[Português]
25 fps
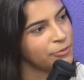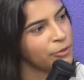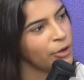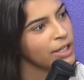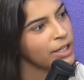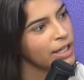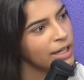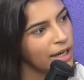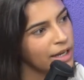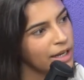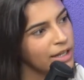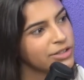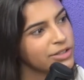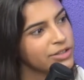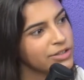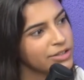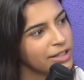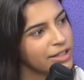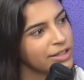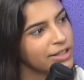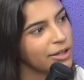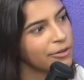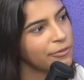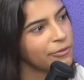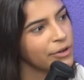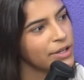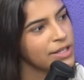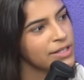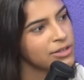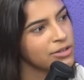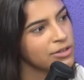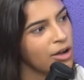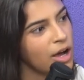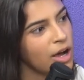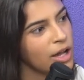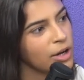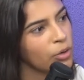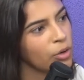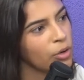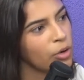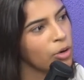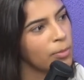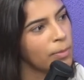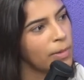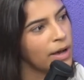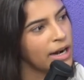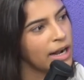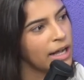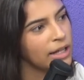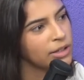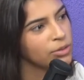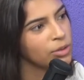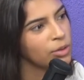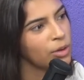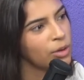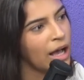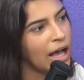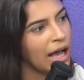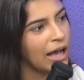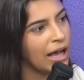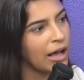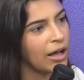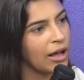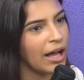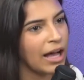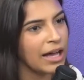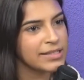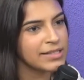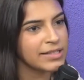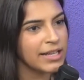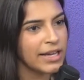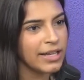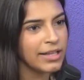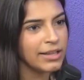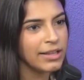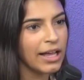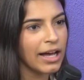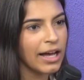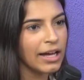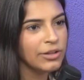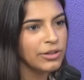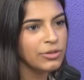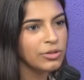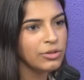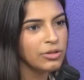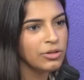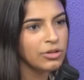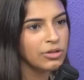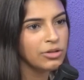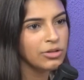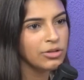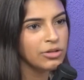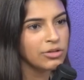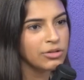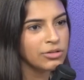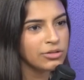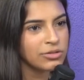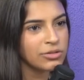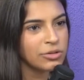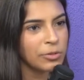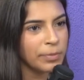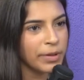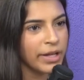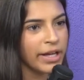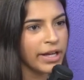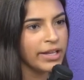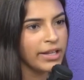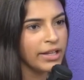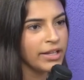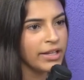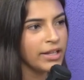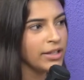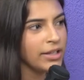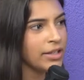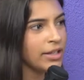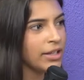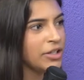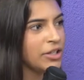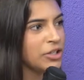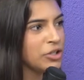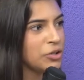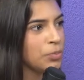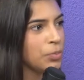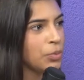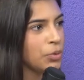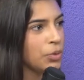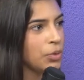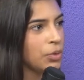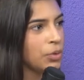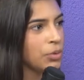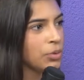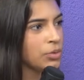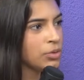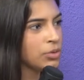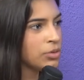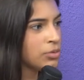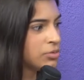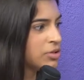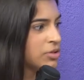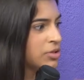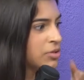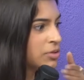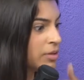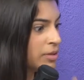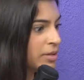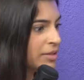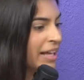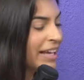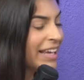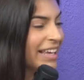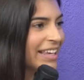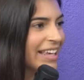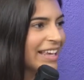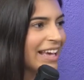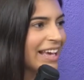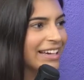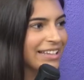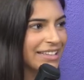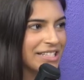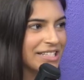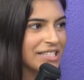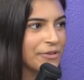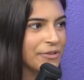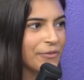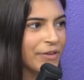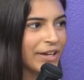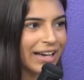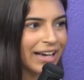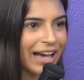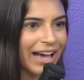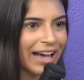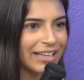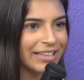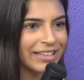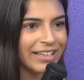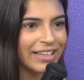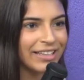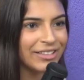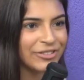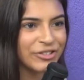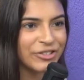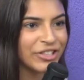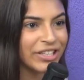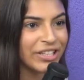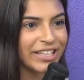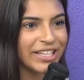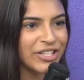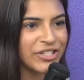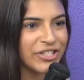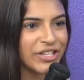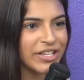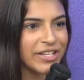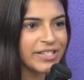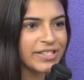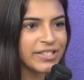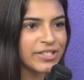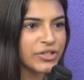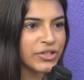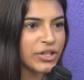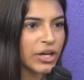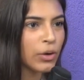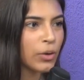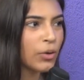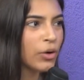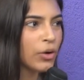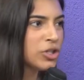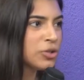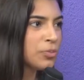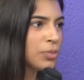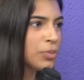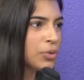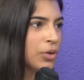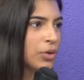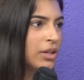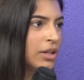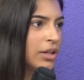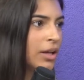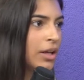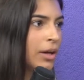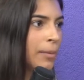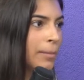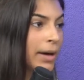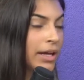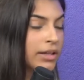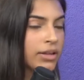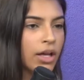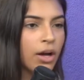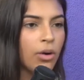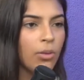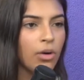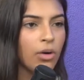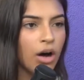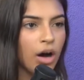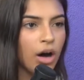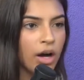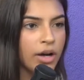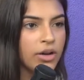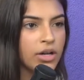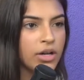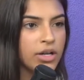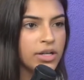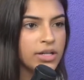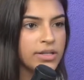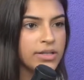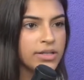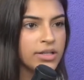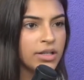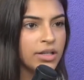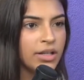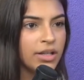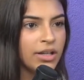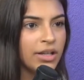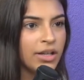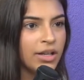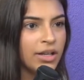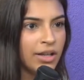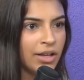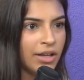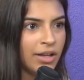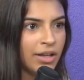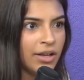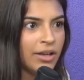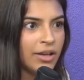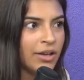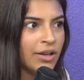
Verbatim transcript: Foi grande, entendeu? Foi histórico comparado a, a sair lá do, do play-in e, tipo, nem ia classificar, nem não tinha Sim. nem chance. E chegou, tipo, bateu o Warriors. Exato.